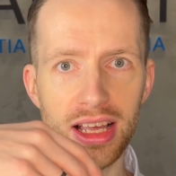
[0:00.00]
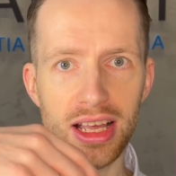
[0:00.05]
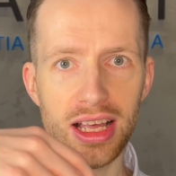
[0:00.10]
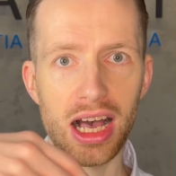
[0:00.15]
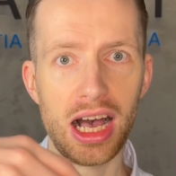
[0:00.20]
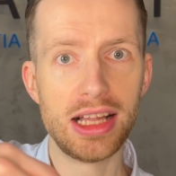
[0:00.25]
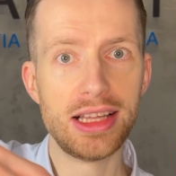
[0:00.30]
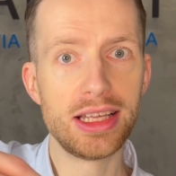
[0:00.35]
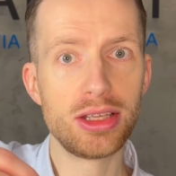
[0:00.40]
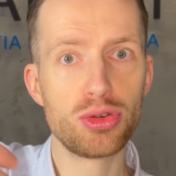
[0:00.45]

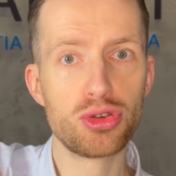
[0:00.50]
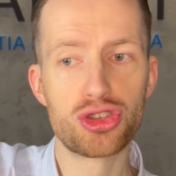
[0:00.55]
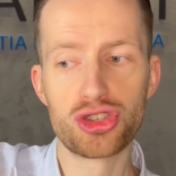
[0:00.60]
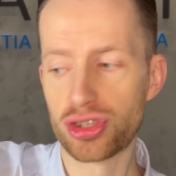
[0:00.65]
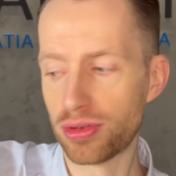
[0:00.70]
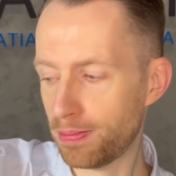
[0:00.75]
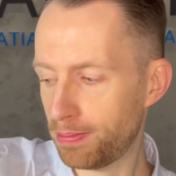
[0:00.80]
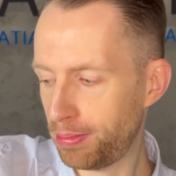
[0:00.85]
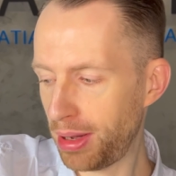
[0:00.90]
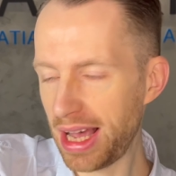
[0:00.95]
ale już
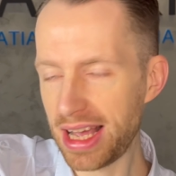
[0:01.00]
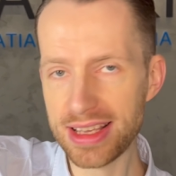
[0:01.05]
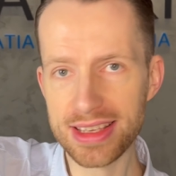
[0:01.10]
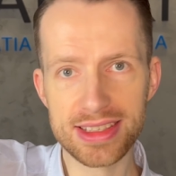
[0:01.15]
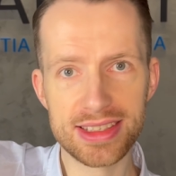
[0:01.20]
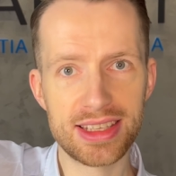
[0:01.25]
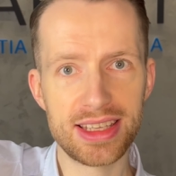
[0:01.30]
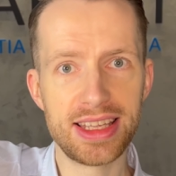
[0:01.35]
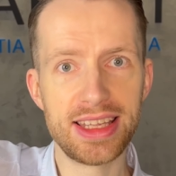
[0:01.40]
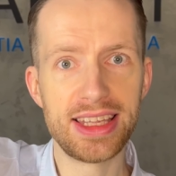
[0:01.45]

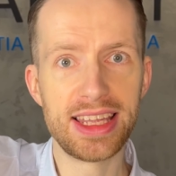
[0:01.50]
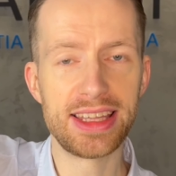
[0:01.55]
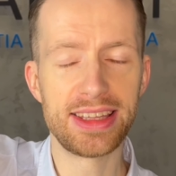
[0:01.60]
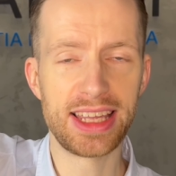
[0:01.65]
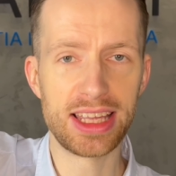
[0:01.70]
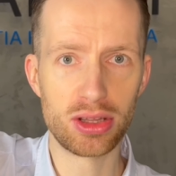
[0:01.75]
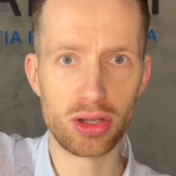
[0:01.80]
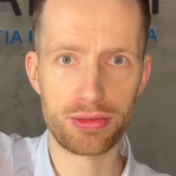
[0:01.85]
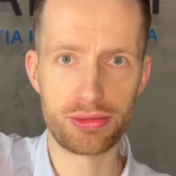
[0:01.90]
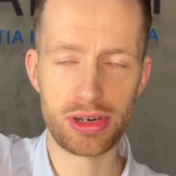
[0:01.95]
bez
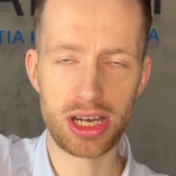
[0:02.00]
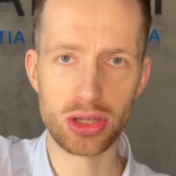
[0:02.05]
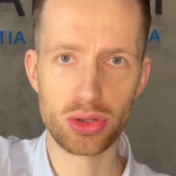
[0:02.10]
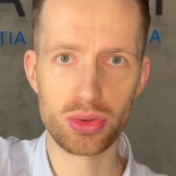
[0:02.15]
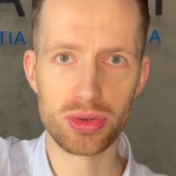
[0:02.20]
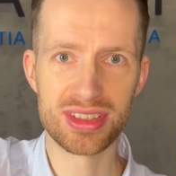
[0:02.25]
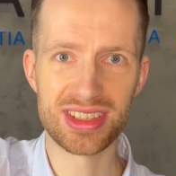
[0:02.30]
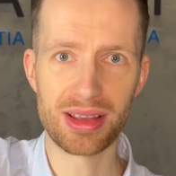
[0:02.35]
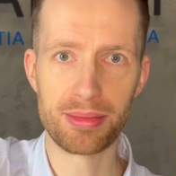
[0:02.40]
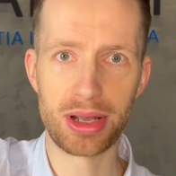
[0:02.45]
niedowładu
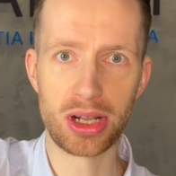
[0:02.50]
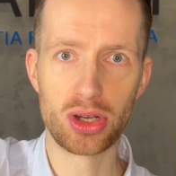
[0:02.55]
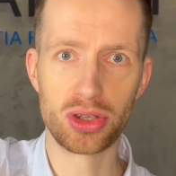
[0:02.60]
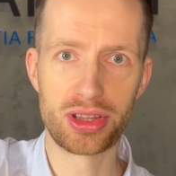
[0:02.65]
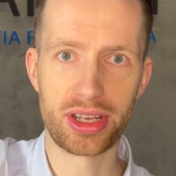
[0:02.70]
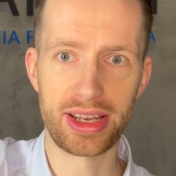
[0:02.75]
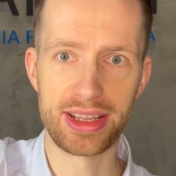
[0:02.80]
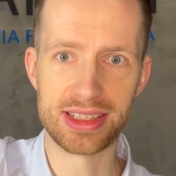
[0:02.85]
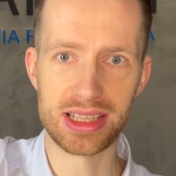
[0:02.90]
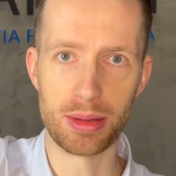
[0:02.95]
samego
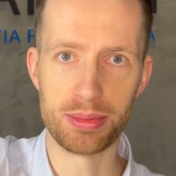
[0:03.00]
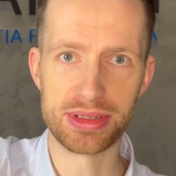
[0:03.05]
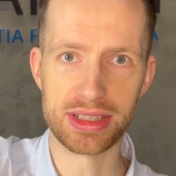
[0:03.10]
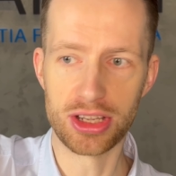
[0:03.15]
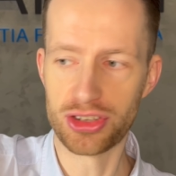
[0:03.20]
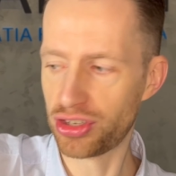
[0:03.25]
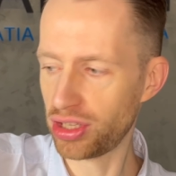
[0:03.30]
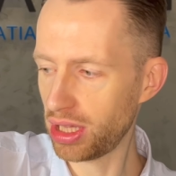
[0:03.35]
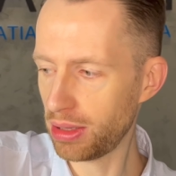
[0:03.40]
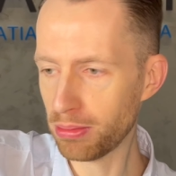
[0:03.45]
tricepsa,
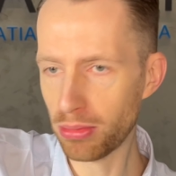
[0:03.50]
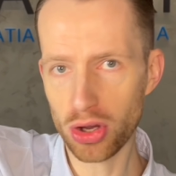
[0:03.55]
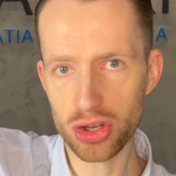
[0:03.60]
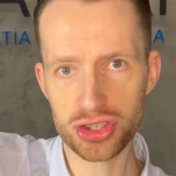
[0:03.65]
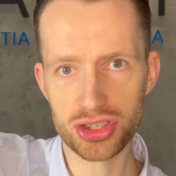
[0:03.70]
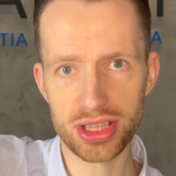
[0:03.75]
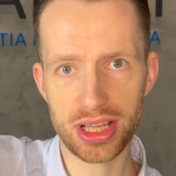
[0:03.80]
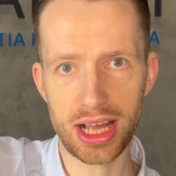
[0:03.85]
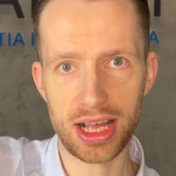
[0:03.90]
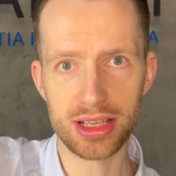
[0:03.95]
czyli
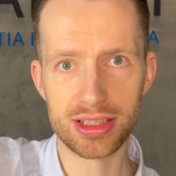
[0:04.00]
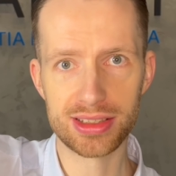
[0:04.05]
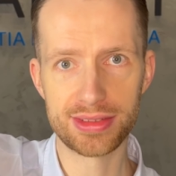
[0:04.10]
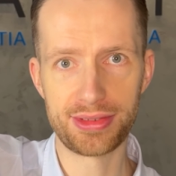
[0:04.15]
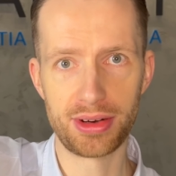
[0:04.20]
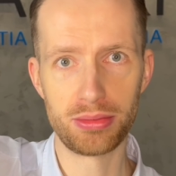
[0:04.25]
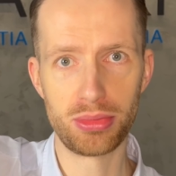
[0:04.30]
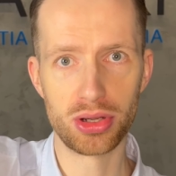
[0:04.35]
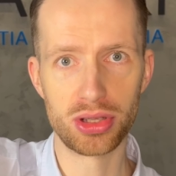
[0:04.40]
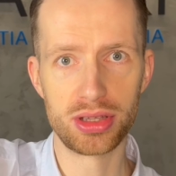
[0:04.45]
można
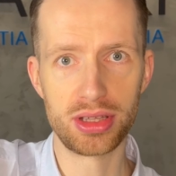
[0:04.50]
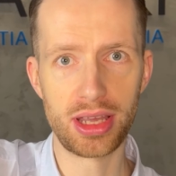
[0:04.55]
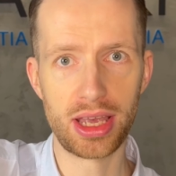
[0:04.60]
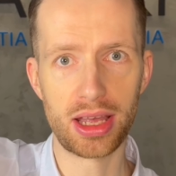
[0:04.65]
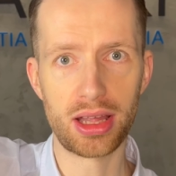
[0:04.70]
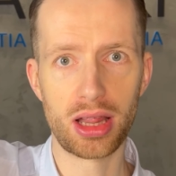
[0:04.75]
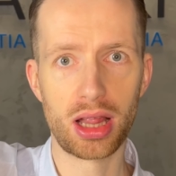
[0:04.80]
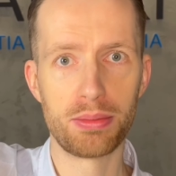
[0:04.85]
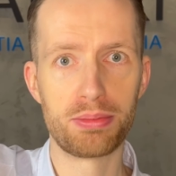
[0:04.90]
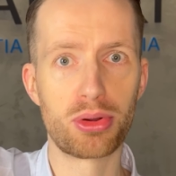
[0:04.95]
swobodnie
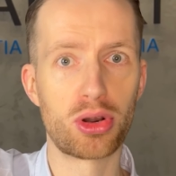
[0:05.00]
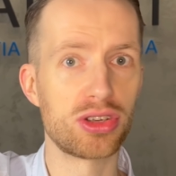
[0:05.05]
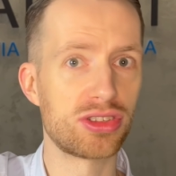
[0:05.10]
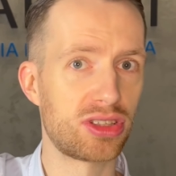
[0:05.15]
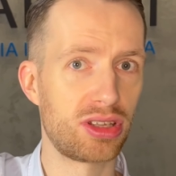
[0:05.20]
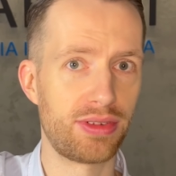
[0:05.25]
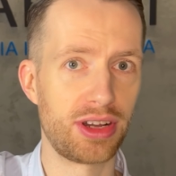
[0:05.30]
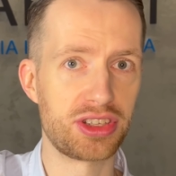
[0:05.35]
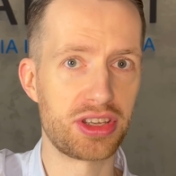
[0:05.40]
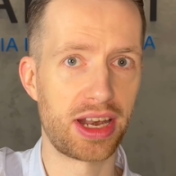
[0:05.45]

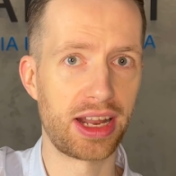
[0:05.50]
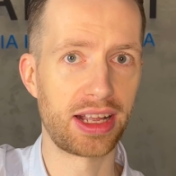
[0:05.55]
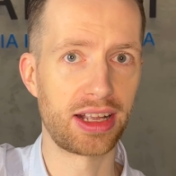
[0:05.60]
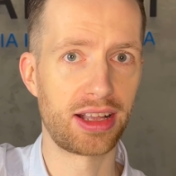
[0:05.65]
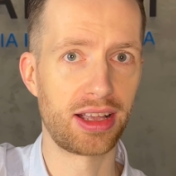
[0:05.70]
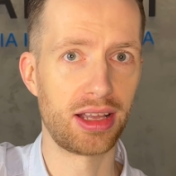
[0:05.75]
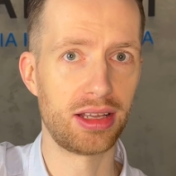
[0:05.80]
prostować rękę.